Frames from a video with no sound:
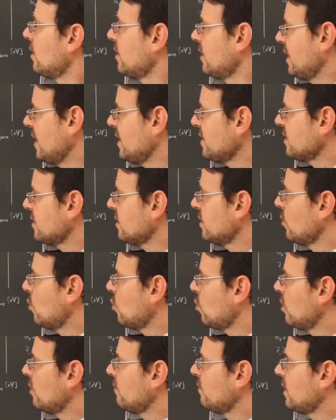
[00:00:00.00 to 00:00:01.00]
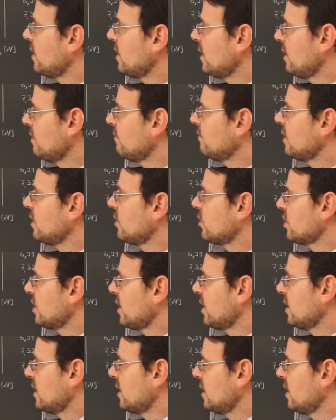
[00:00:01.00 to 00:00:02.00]
Dessen hoher
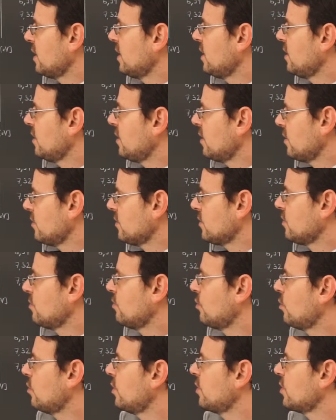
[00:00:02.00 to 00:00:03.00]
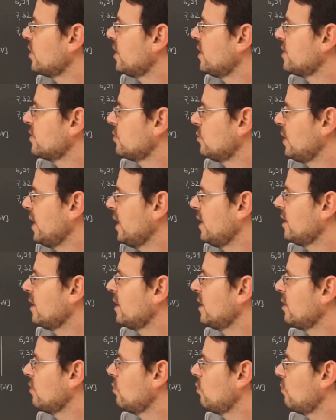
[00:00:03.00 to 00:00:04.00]
Innenwiderstand, den ich hier symbolisch als
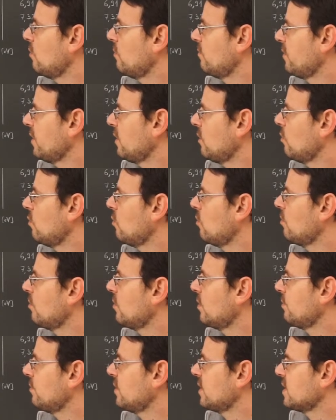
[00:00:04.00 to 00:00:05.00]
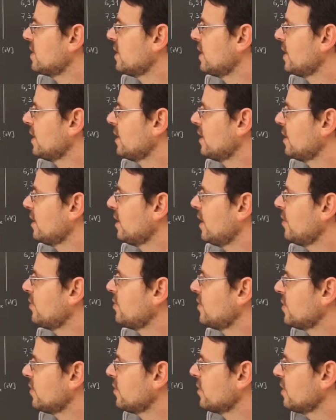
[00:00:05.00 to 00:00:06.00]
unendlich viel Ohm bezeichnet habe,
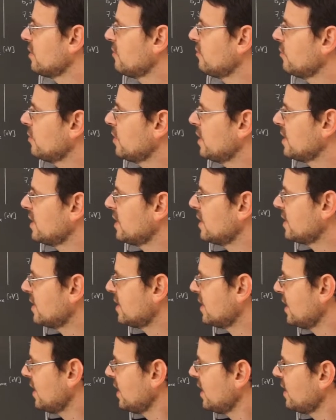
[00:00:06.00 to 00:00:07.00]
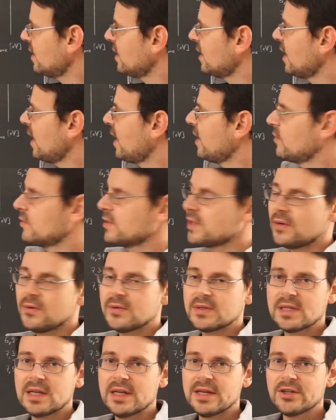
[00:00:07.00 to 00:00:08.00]
sorgt dafür, dass jetzt nicht ein
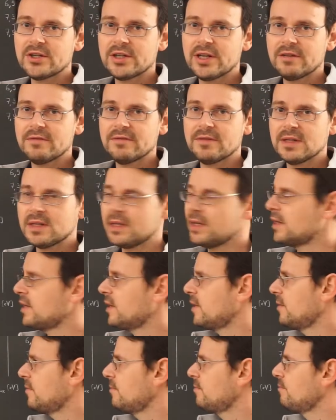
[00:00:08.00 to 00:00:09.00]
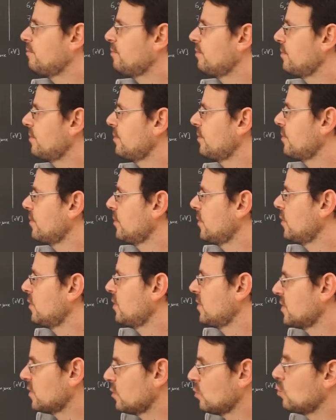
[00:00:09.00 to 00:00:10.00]
Ladungsausgleich stattfinden kann. Oder
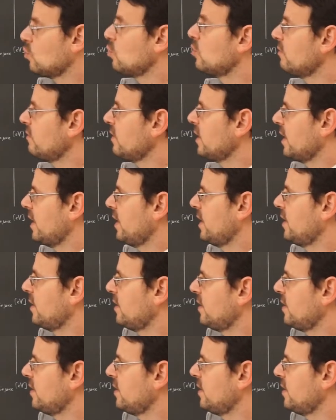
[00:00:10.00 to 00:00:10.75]
so gut wie keiner.